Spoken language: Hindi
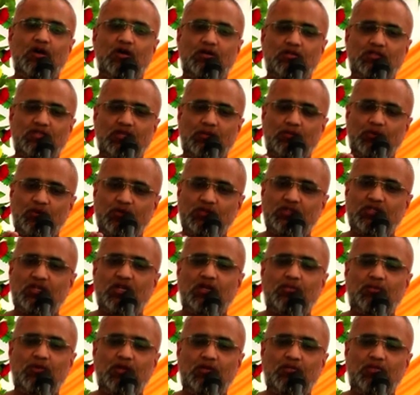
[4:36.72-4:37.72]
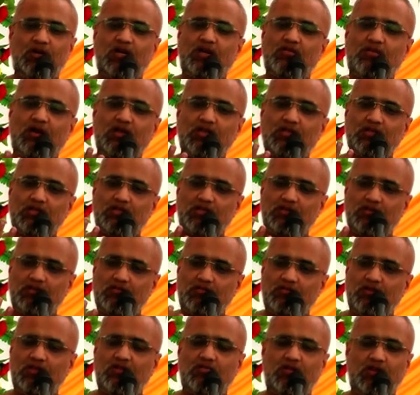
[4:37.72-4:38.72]
समोषण में भगवान की
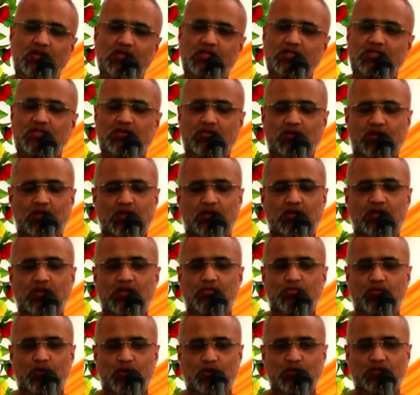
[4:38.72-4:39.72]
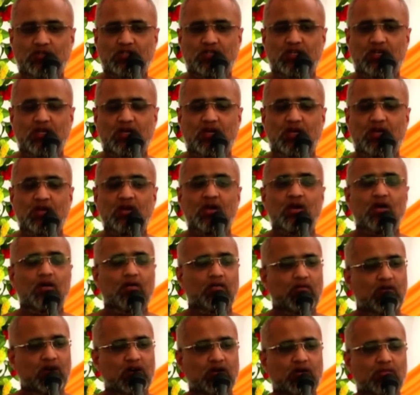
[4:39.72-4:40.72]
दिव्य ध्वनि सुनने के लिए पहुँचते हैं
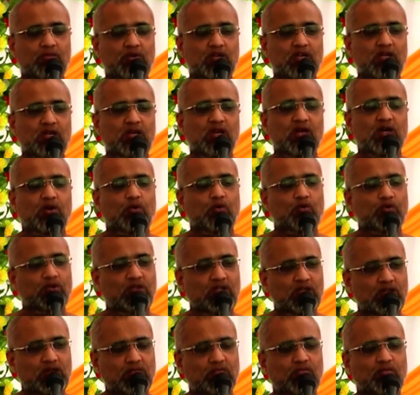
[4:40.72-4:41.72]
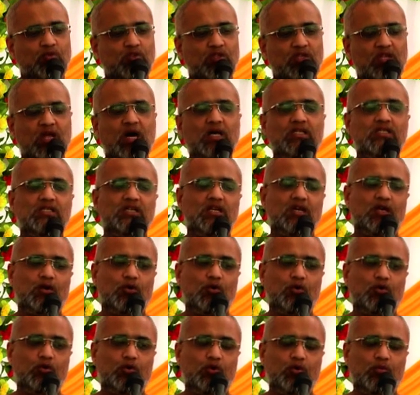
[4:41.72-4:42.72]
वह भी उन्हीं मुनिराज के
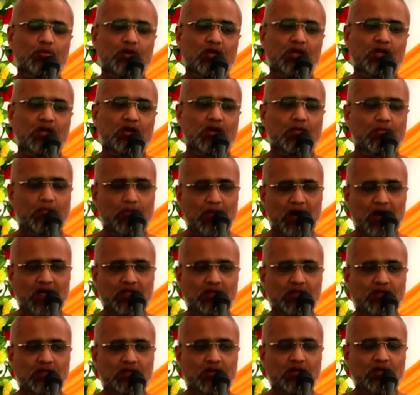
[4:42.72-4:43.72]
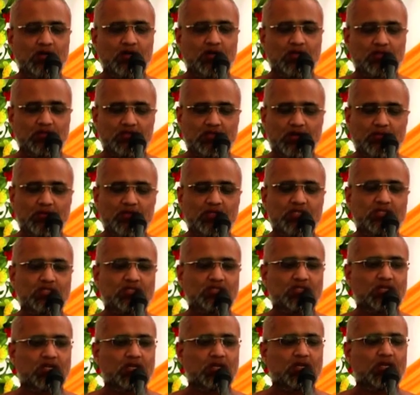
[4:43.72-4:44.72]
कोठों में मात्र जमीन
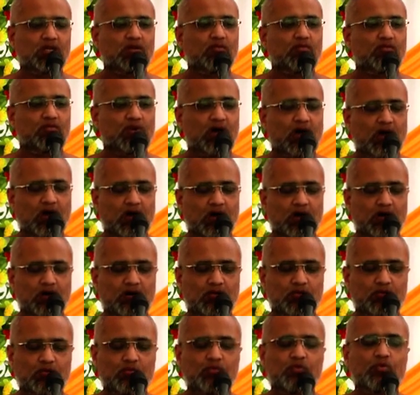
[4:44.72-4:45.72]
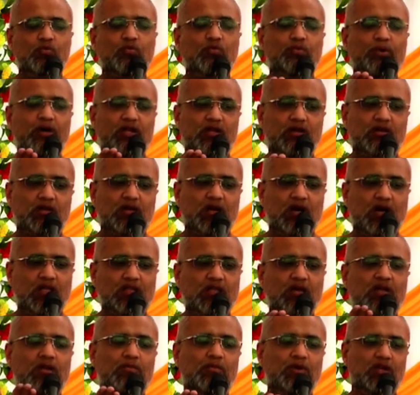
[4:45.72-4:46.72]
से ऊपर
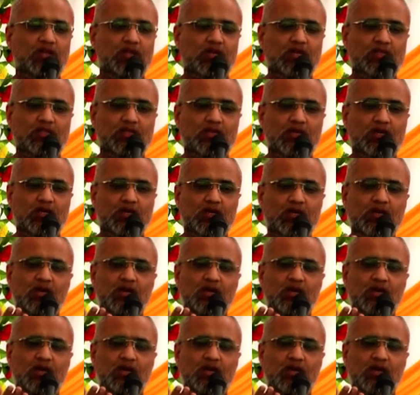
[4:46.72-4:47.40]
अधर में रहते हैं